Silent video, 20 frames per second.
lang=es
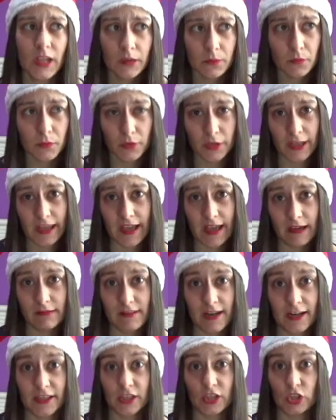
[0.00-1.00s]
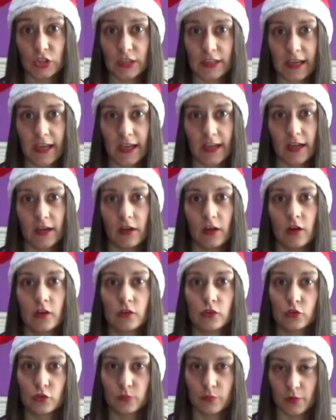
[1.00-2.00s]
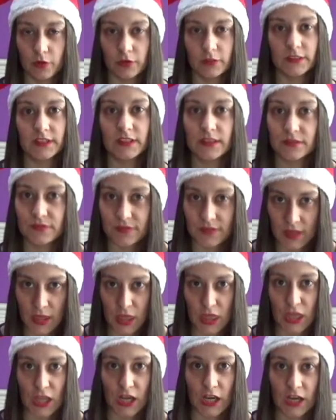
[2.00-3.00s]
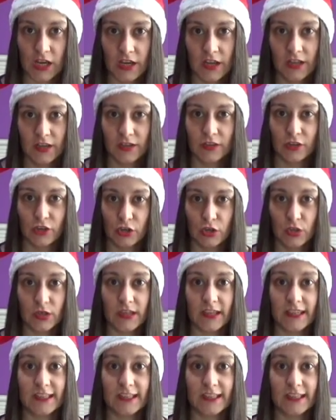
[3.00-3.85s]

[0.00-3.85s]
voy a hablar de otro grupo difícil, ¿no?